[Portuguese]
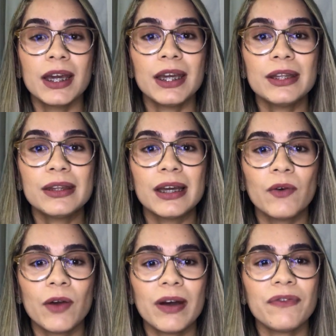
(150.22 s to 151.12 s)

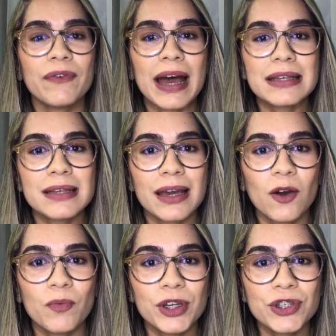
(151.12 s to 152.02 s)
Então é uma fase
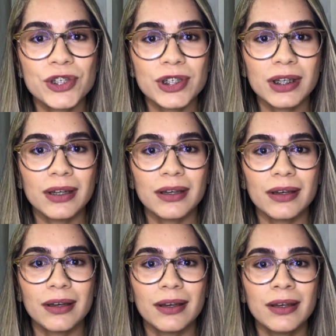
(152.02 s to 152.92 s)

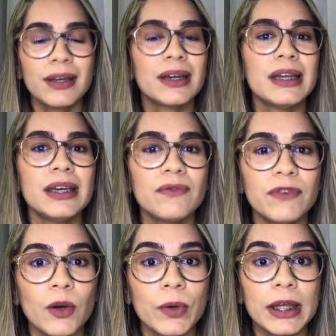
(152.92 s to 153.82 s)
realmente
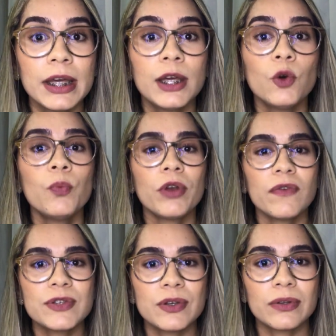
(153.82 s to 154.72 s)
incrível e que o
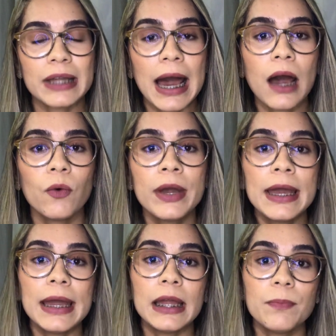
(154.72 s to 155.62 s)
profissional
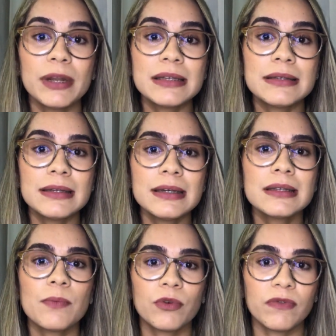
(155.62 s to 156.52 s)
ele
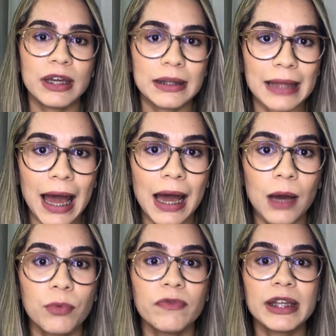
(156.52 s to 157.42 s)
precisa aproveitar,
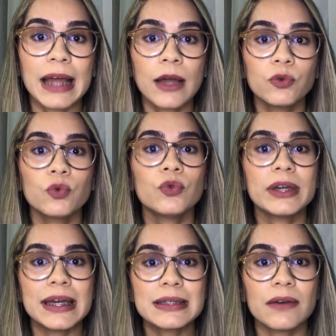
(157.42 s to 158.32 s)
aproveitar tudo
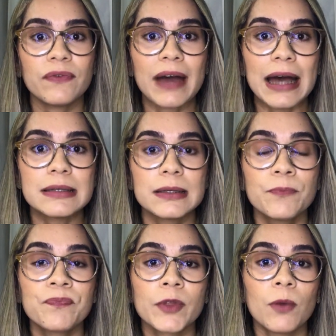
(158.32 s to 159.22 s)
que essa fase
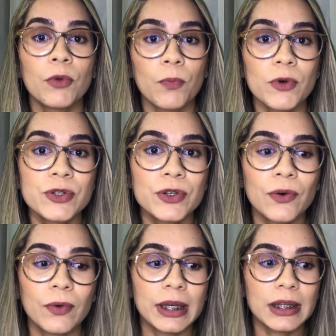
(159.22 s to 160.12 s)

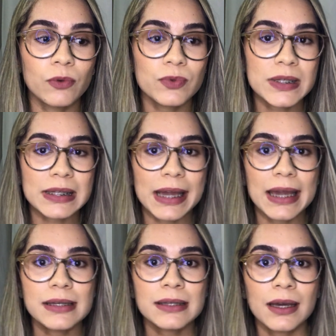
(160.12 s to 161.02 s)
proporciona. Então dos
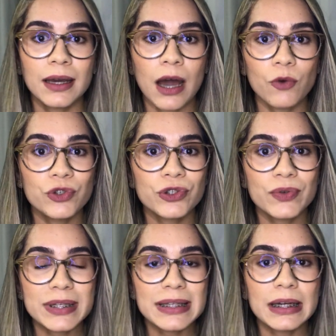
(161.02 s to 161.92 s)
6 aos
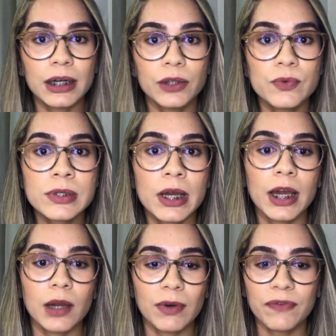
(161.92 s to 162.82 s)
12 anos
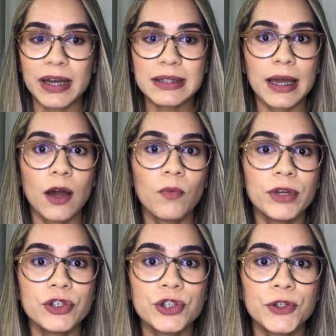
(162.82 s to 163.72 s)
é uma fase
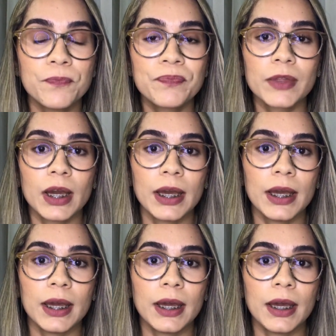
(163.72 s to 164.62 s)
realmente
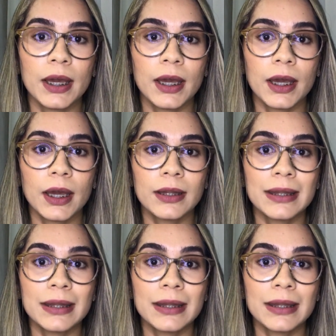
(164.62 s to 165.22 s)
é,